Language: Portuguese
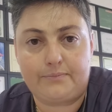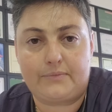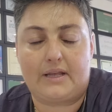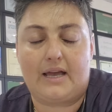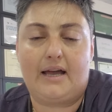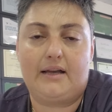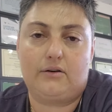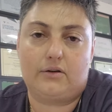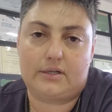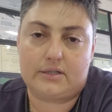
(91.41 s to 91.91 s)

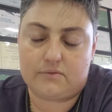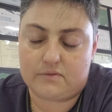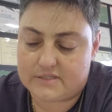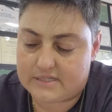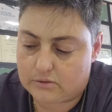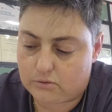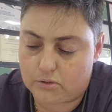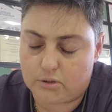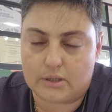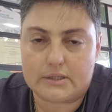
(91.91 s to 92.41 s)
Aí, a hora que você
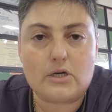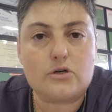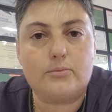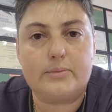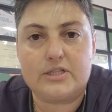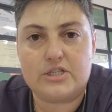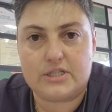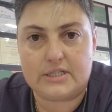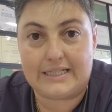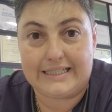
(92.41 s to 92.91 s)
coloca a
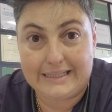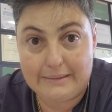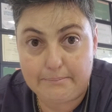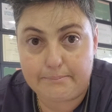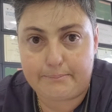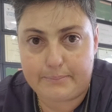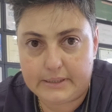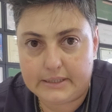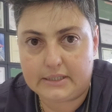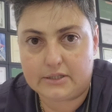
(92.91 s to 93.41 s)
comidinha
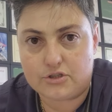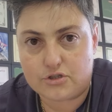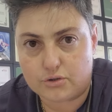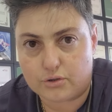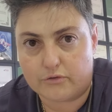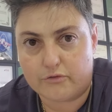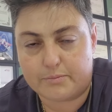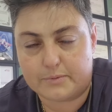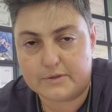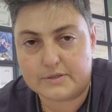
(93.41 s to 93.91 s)
limpinha de
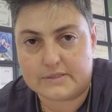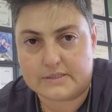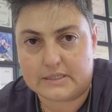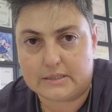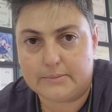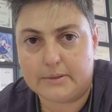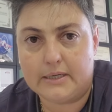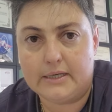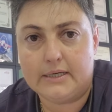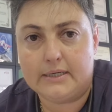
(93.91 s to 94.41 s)
novo por
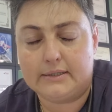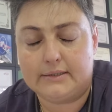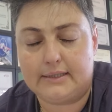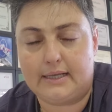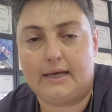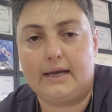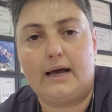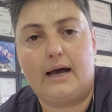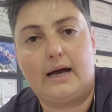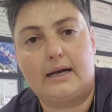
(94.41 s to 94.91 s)
cima,
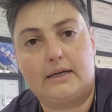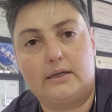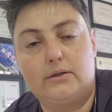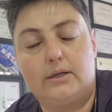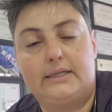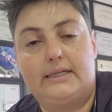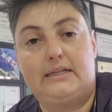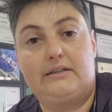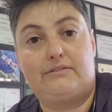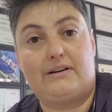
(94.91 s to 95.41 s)
né, aquilo
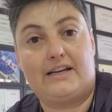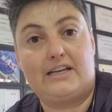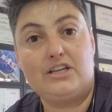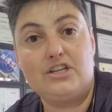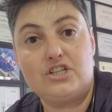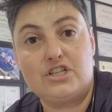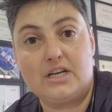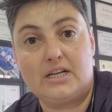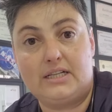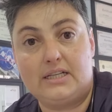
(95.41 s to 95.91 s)
ali ele vai
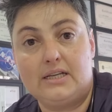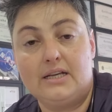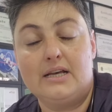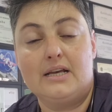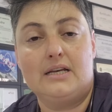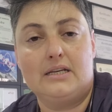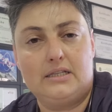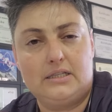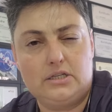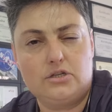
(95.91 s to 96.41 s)
ingerir
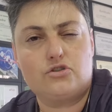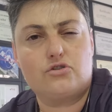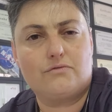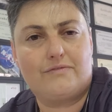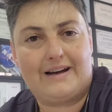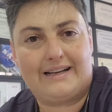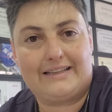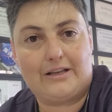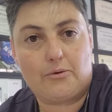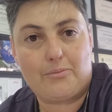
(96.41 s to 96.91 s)
e isso
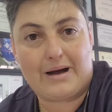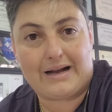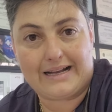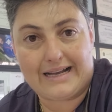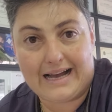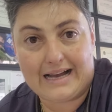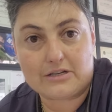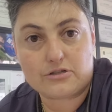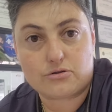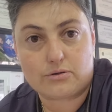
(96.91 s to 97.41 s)
vai dar uma
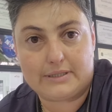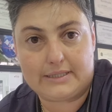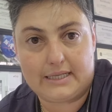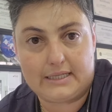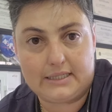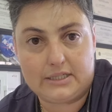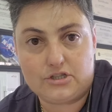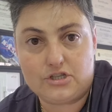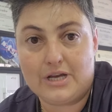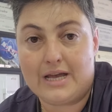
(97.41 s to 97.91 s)

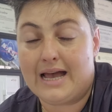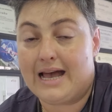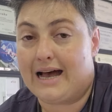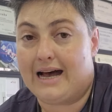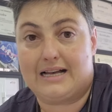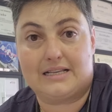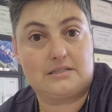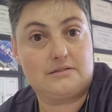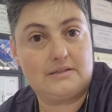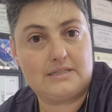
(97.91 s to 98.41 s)
gastroenterite,
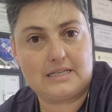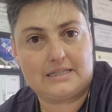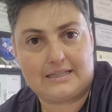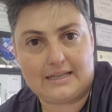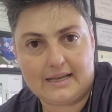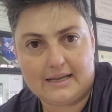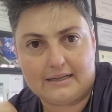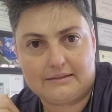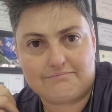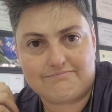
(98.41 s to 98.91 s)
às vezes
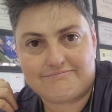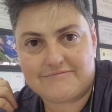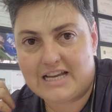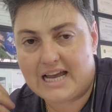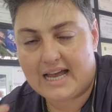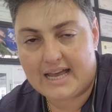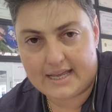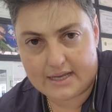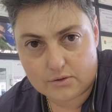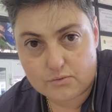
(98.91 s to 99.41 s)
até
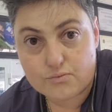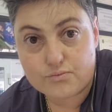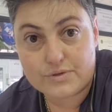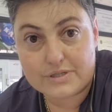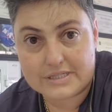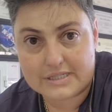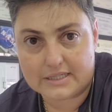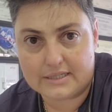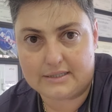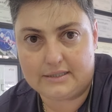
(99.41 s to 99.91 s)
diarreia com
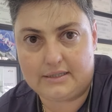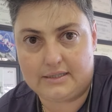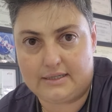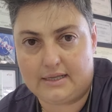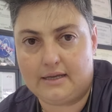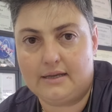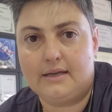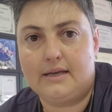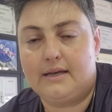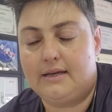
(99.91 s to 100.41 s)
sangue,
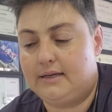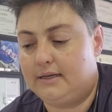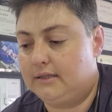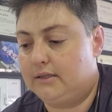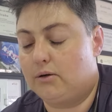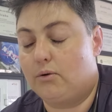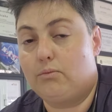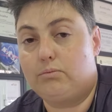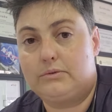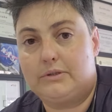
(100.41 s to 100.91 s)
né?
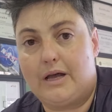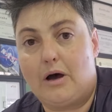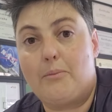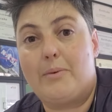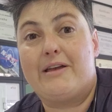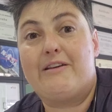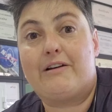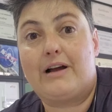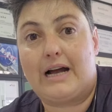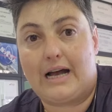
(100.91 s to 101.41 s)
Então dá uma
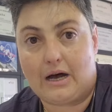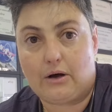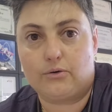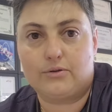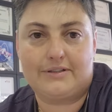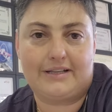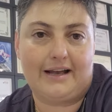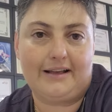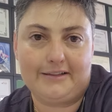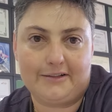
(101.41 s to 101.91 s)

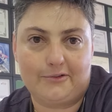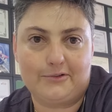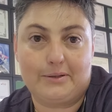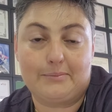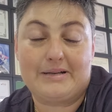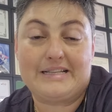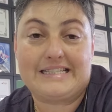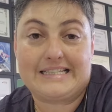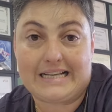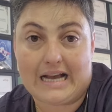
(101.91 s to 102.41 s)
causa não, né,
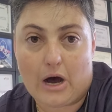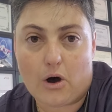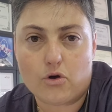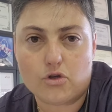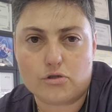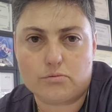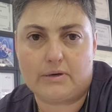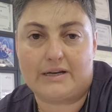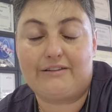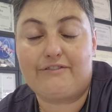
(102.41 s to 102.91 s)
mas
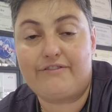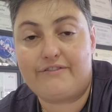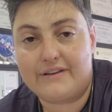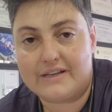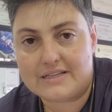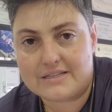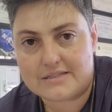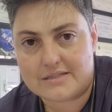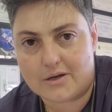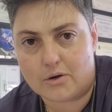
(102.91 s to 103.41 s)
causa uma
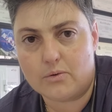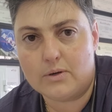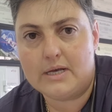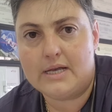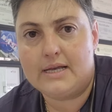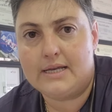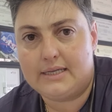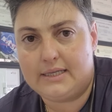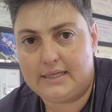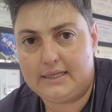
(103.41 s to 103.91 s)
infecção
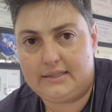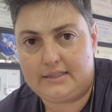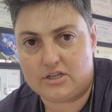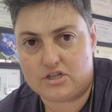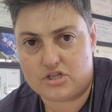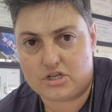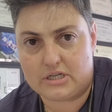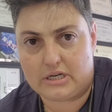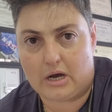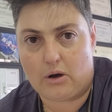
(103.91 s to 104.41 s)

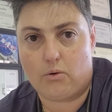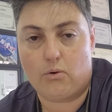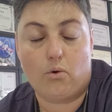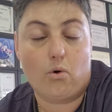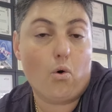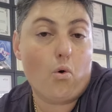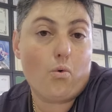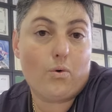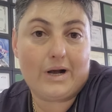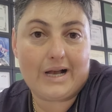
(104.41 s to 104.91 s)
intestinal
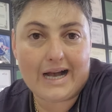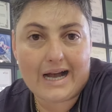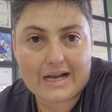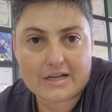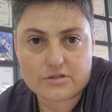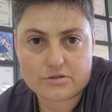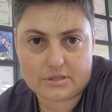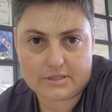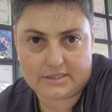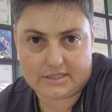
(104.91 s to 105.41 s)
ou
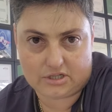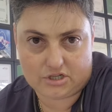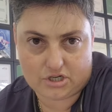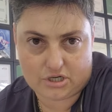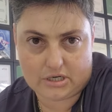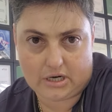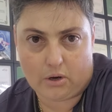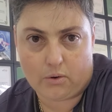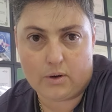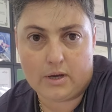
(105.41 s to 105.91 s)

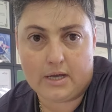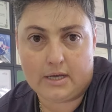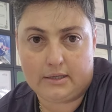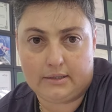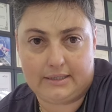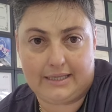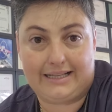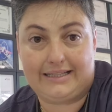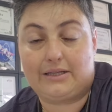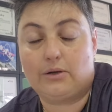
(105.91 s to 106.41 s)
gastrointestinal,
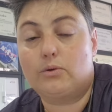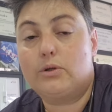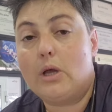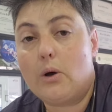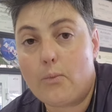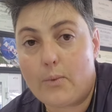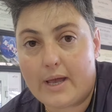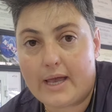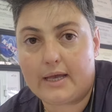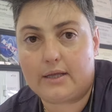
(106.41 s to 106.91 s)
né? Então
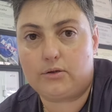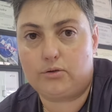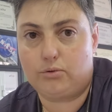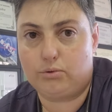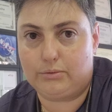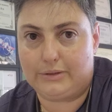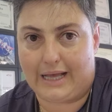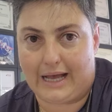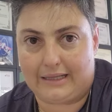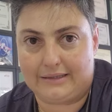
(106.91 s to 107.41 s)
não é do
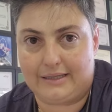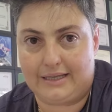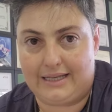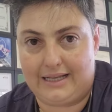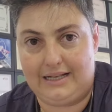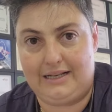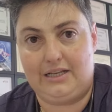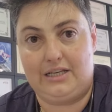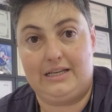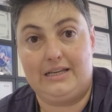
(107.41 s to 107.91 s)
nada.
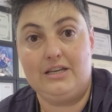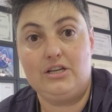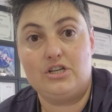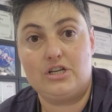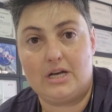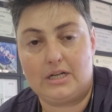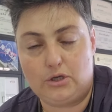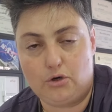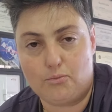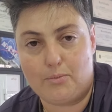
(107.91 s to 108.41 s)
Ele
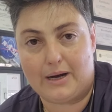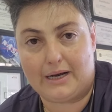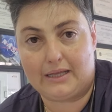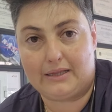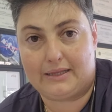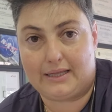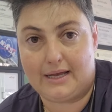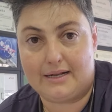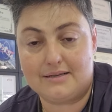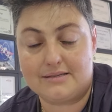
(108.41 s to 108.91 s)
ingeriu
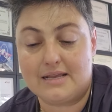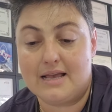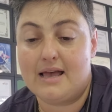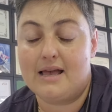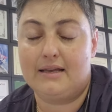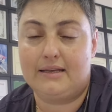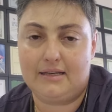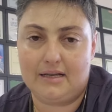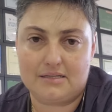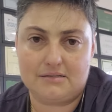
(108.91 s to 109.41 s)
bactérias
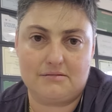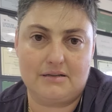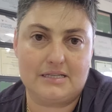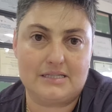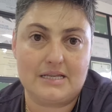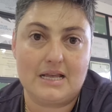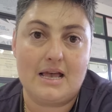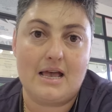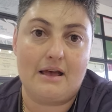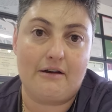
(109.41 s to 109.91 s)
que às vezes
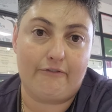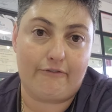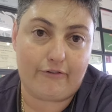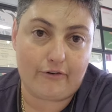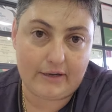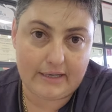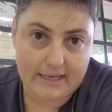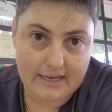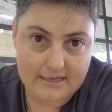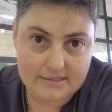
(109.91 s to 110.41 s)

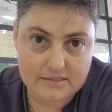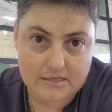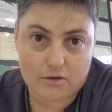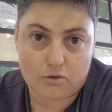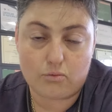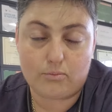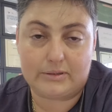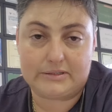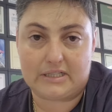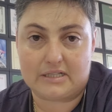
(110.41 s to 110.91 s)
foi essa
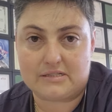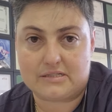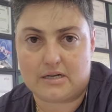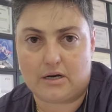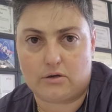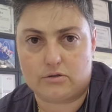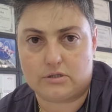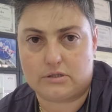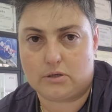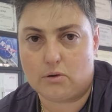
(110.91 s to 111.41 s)
uma das
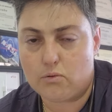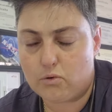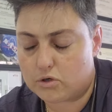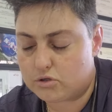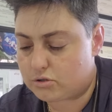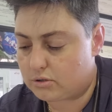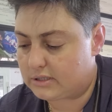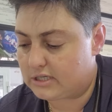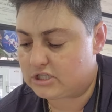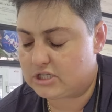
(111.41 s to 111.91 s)
causas. Então
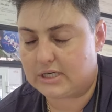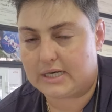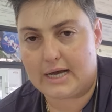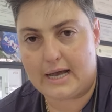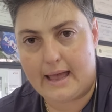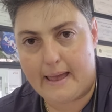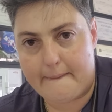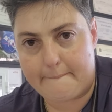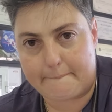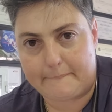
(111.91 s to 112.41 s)
gostou da dica?
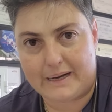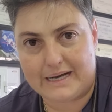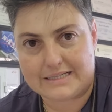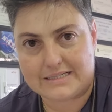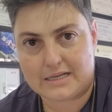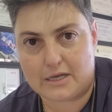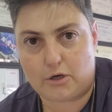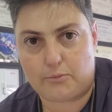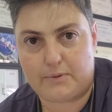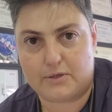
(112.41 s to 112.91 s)

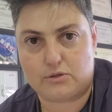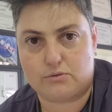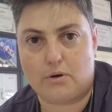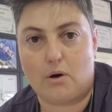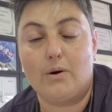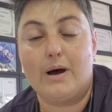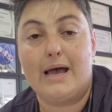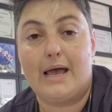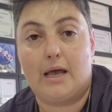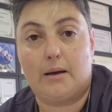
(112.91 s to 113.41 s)
Repassa aí pro
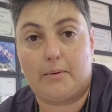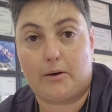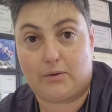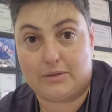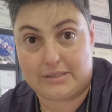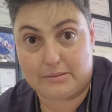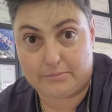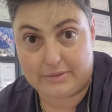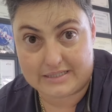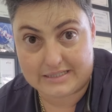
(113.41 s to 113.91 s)
pessoal. É uma
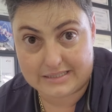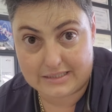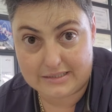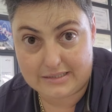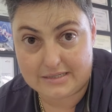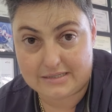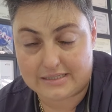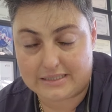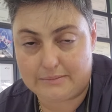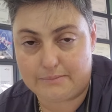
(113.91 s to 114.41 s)
coisa bastante
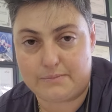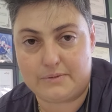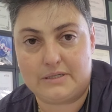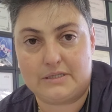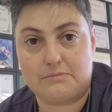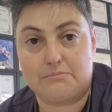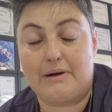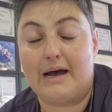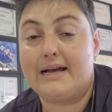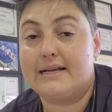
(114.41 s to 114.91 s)
simples,
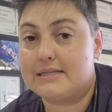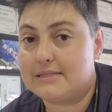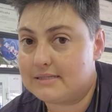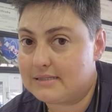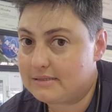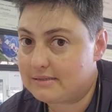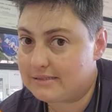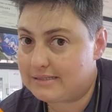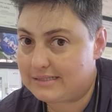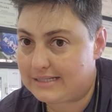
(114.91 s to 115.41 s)

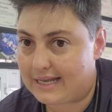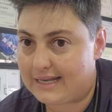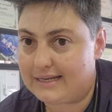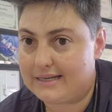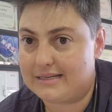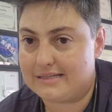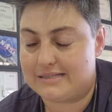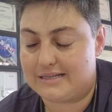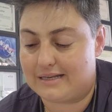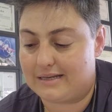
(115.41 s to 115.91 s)
mas tem
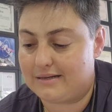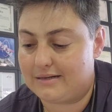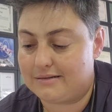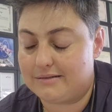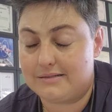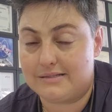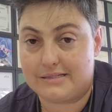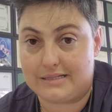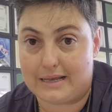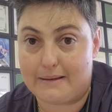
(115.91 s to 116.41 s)
que ser
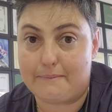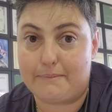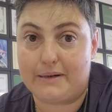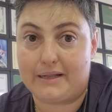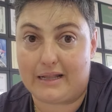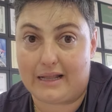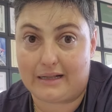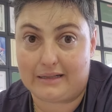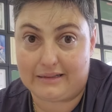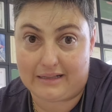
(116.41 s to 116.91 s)
sempre
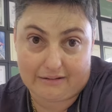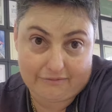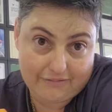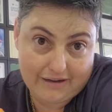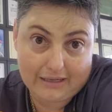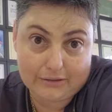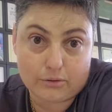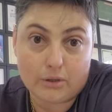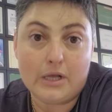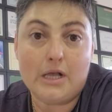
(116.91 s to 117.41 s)

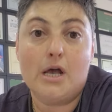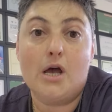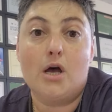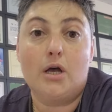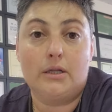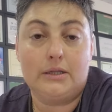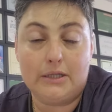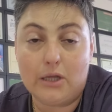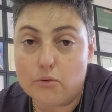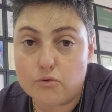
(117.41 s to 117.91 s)
lavado
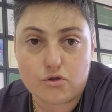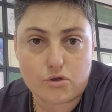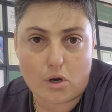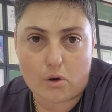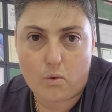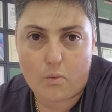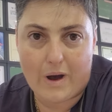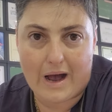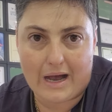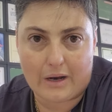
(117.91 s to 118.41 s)
não só
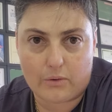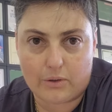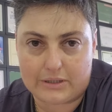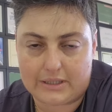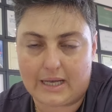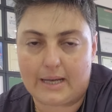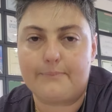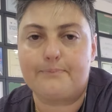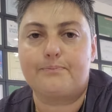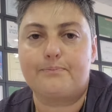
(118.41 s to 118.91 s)
com água,
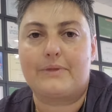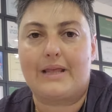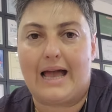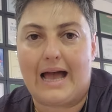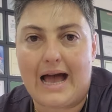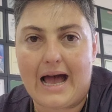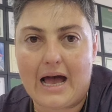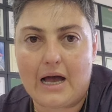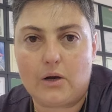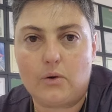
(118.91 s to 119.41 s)
tá?
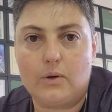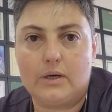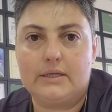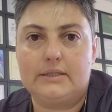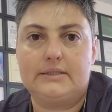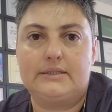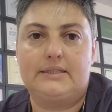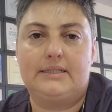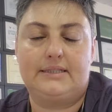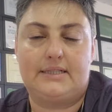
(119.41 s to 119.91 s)
água
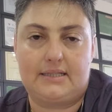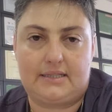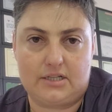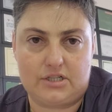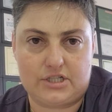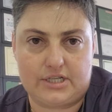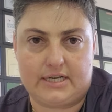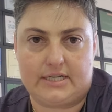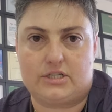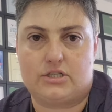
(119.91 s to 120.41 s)
e
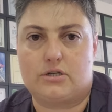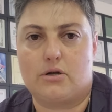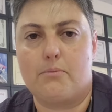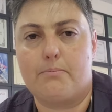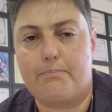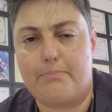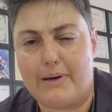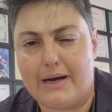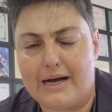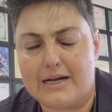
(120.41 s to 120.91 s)
detergente. Então
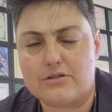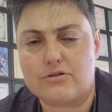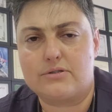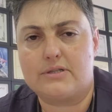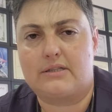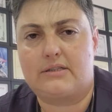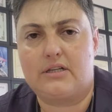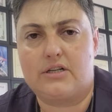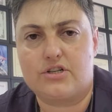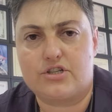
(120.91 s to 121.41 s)
passo
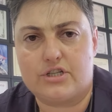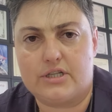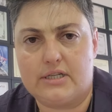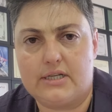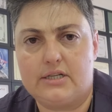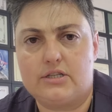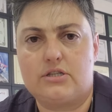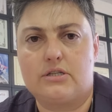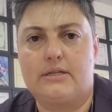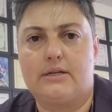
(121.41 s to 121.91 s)

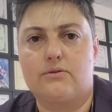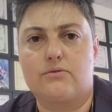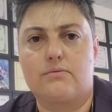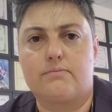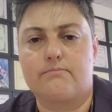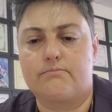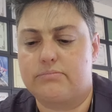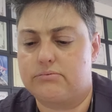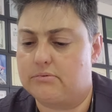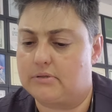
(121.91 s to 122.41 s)
detergente, né,
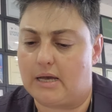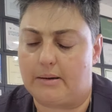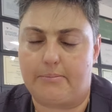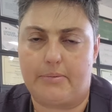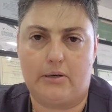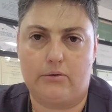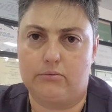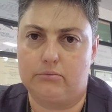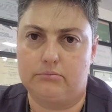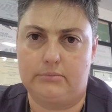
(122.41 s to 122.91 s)

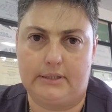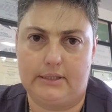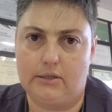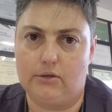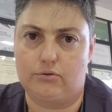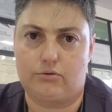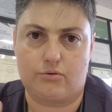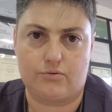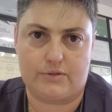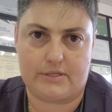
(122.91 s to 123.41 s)
sabão
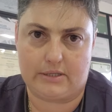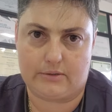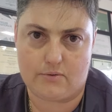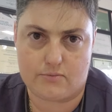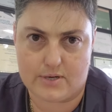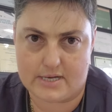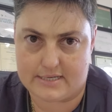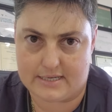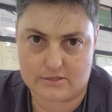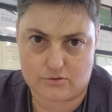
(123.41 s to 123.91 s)
neutro, não sei o
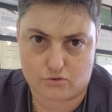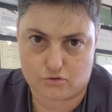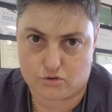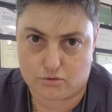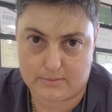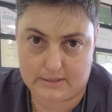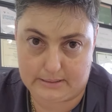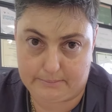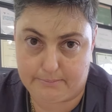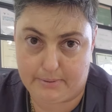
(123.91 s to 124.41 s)
que vocês
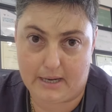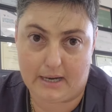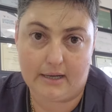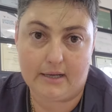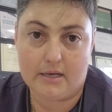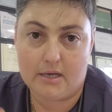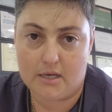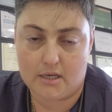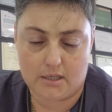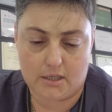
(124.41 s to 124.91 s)
costumam limpar.
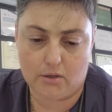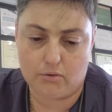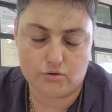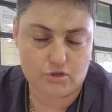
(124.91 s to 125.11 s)
Eu